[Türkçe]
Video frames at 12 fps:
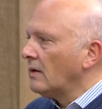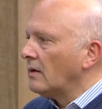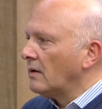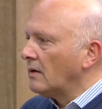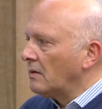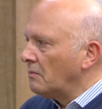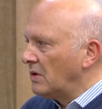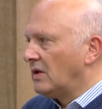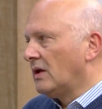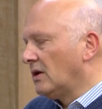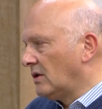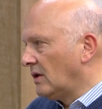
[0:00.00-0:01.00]
E,
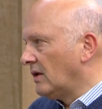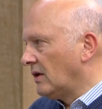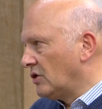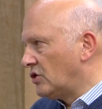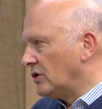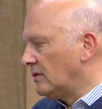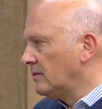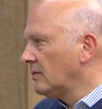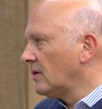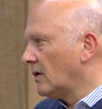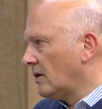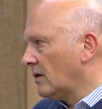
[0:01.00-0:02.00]
midye yedikleri için
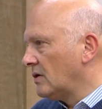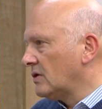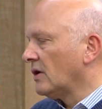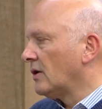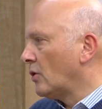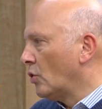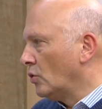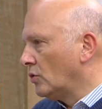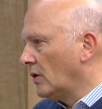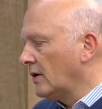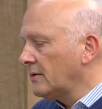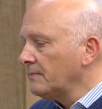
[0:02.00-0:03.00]
e, insanlar
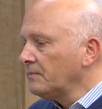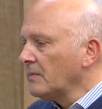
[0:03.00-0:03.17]
öldüler.